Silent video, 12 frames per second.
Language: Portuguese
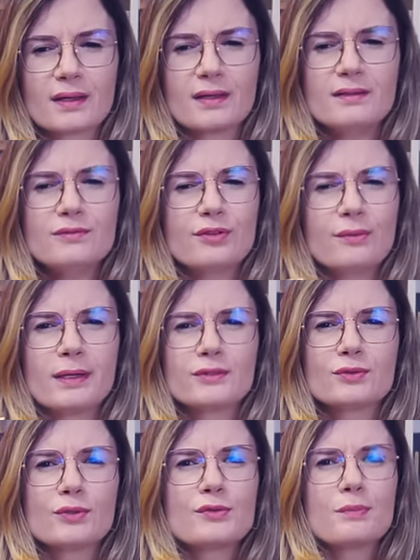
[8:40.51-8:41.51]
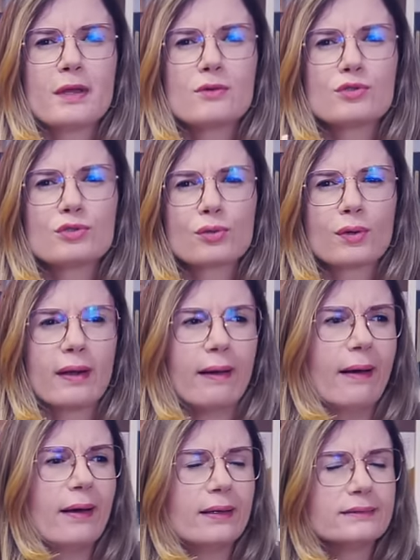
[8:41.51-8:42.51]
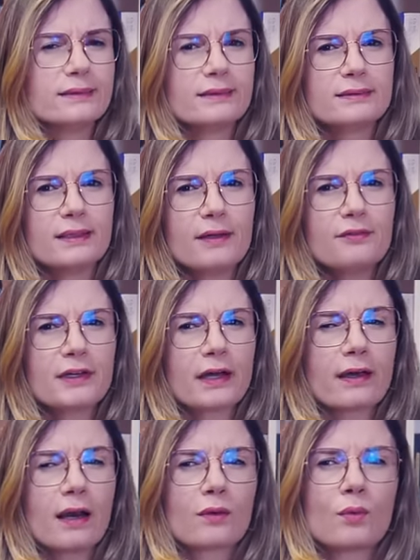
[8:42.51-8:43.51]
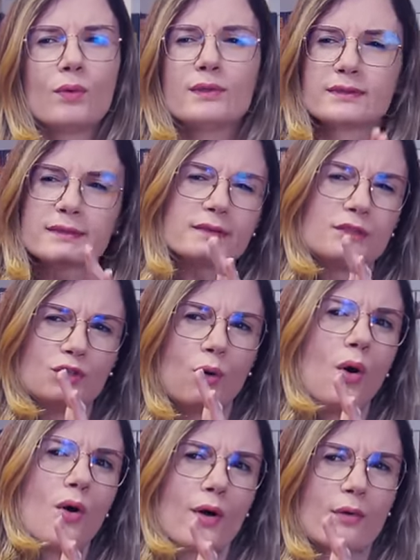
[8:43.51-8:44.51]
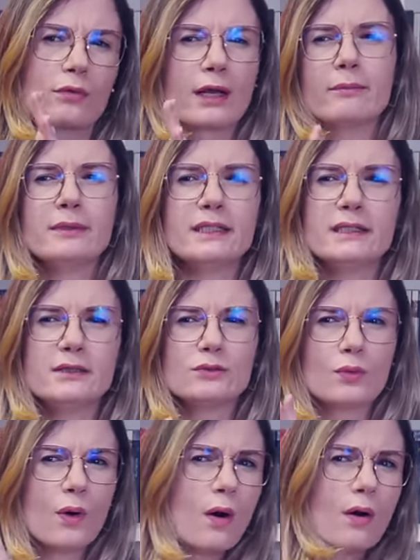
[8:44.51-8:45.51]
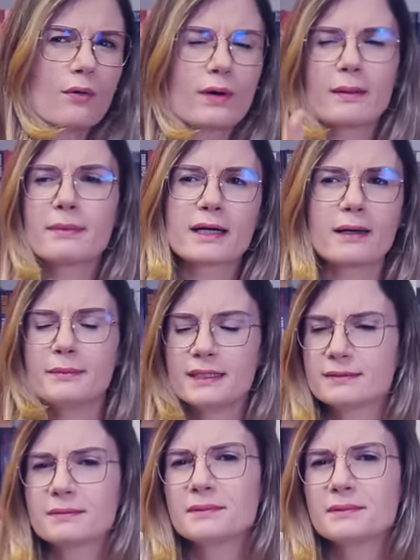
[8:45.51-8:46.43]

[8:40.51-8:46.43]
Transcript: informações meio jogadas, aí fica aquela coisa assim de, oh, é um labirinto, oh, é um quebra-cabeça.